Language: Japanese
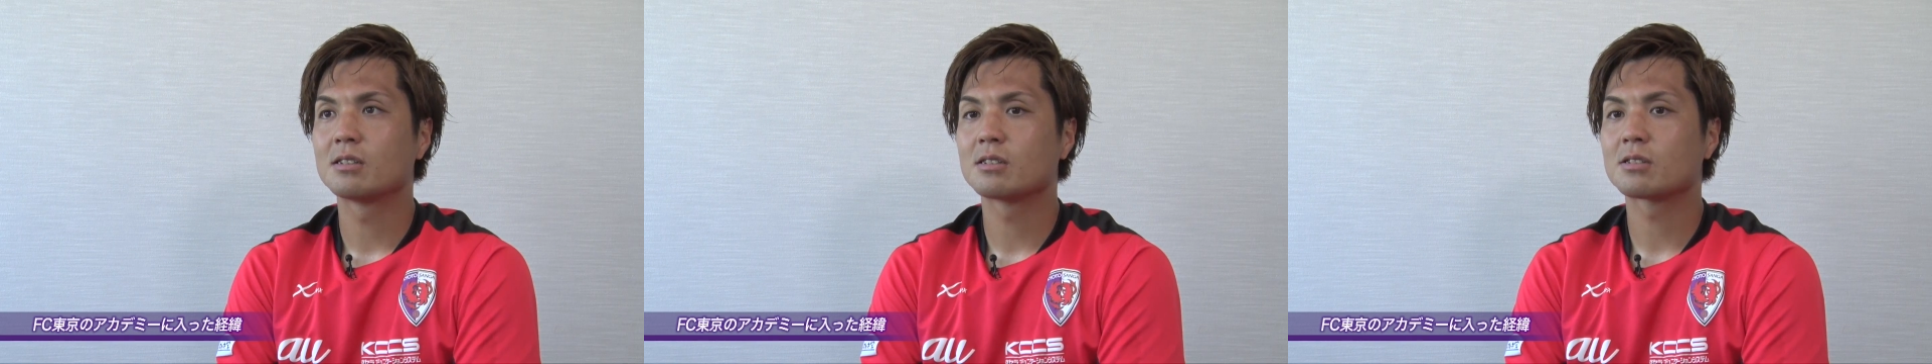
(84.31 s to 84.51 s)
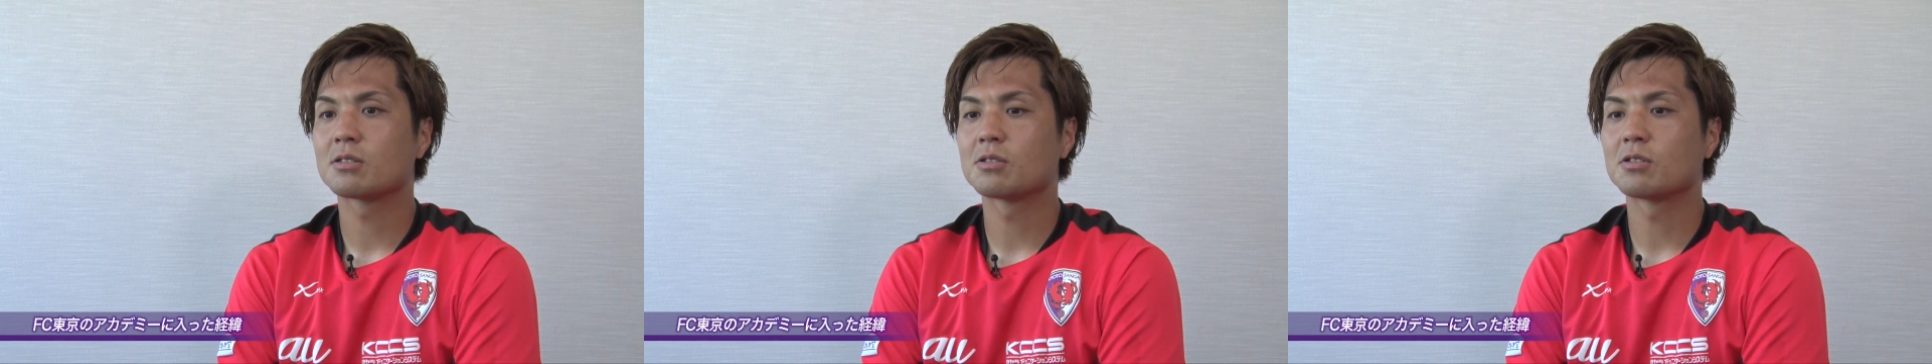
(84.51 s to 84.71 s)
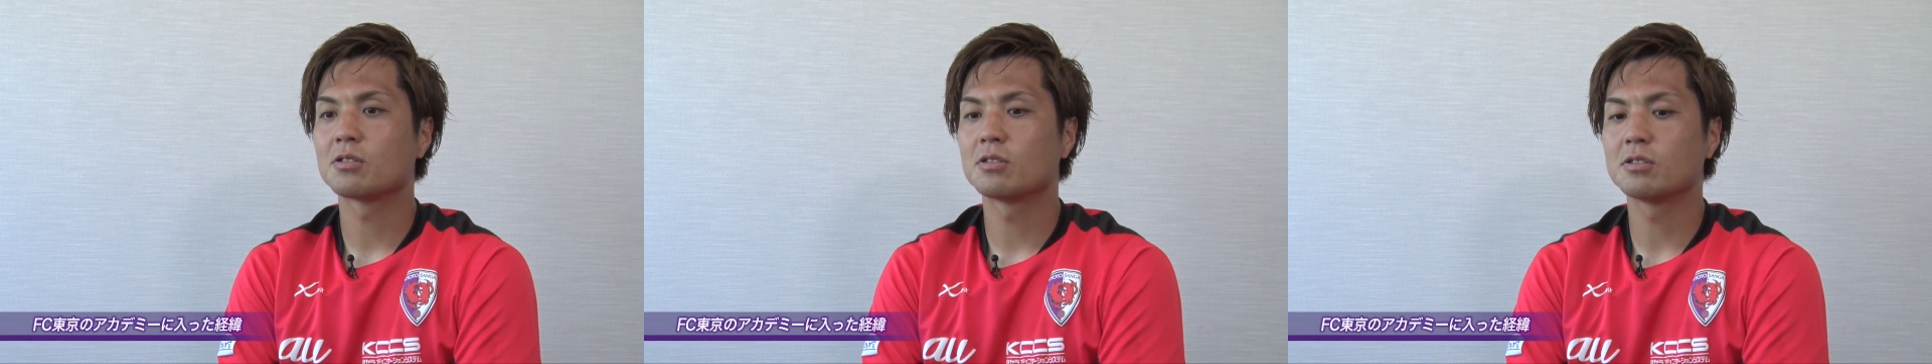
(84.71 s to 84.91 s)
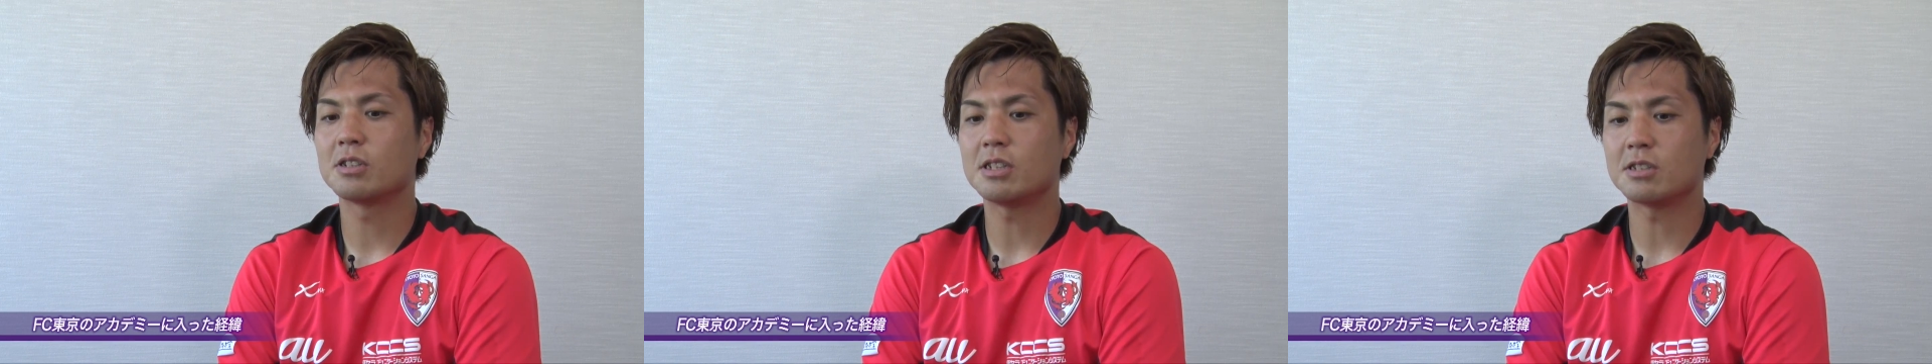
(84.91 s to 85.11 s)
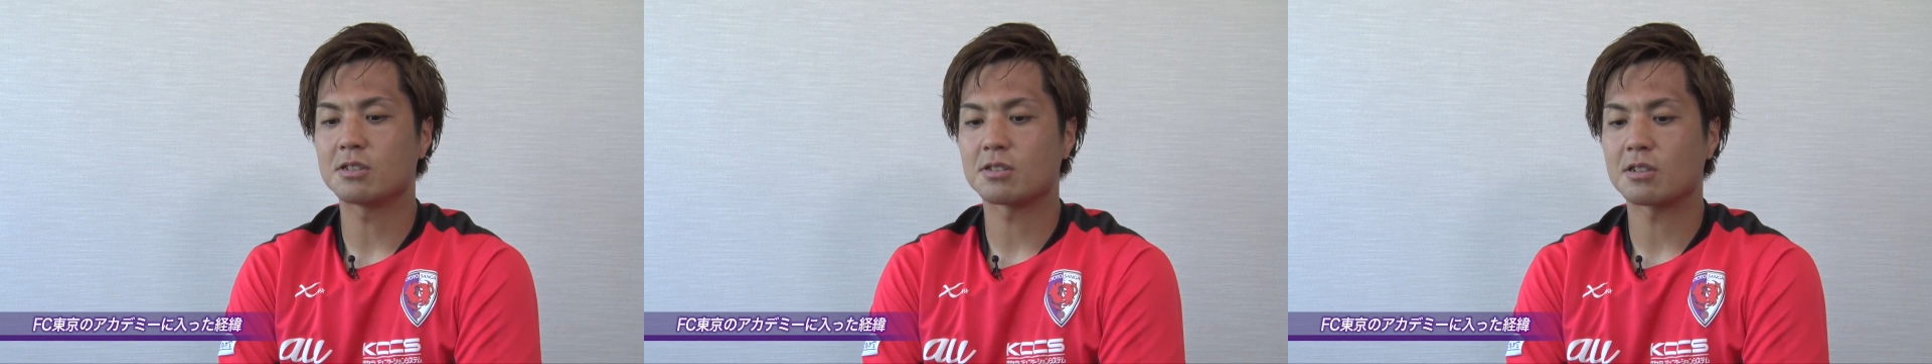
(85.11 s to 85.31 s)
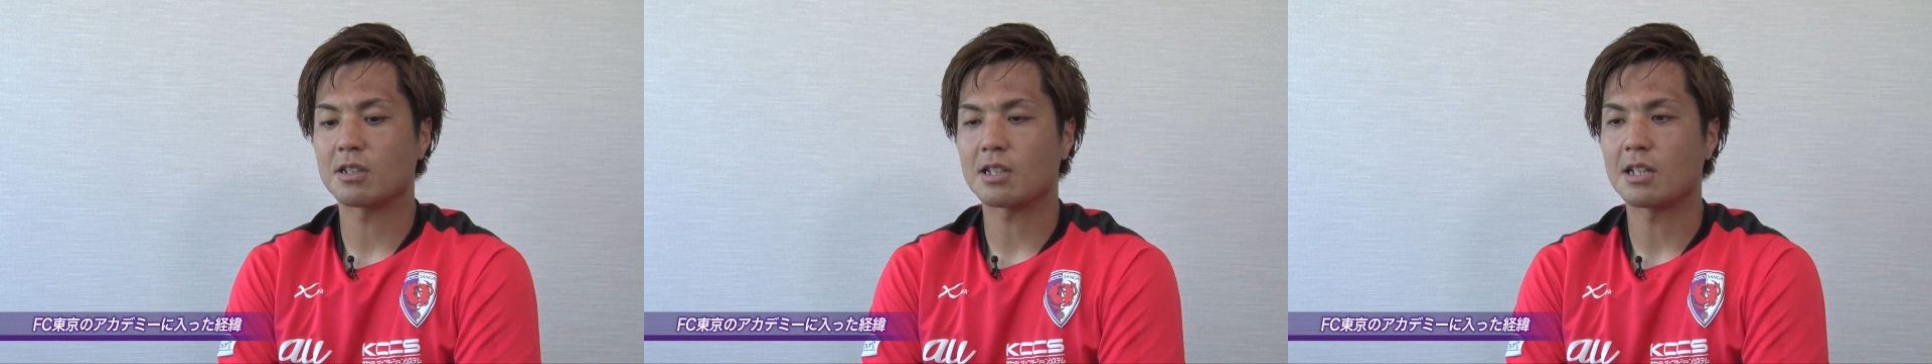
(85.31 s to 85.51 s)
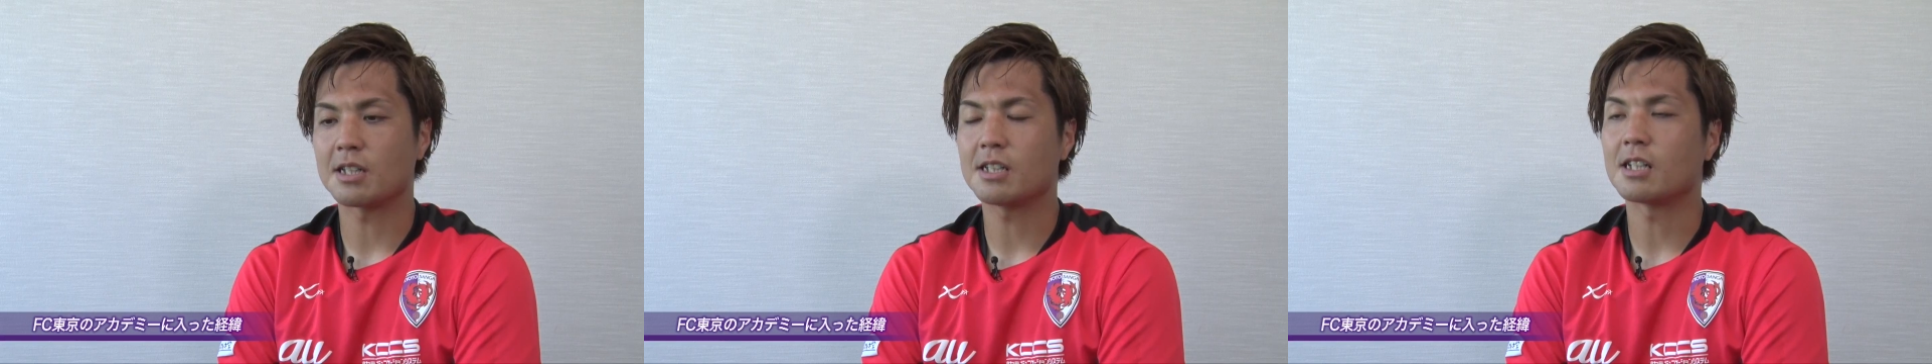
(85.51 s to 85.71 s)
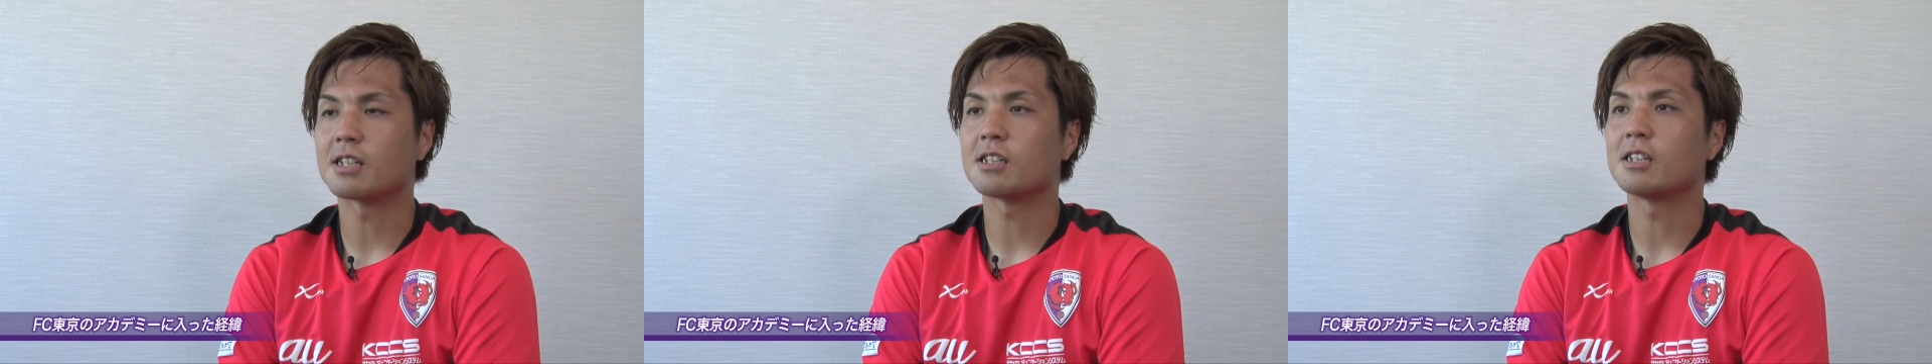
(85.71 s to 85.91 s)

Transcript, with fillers: その人数が限られ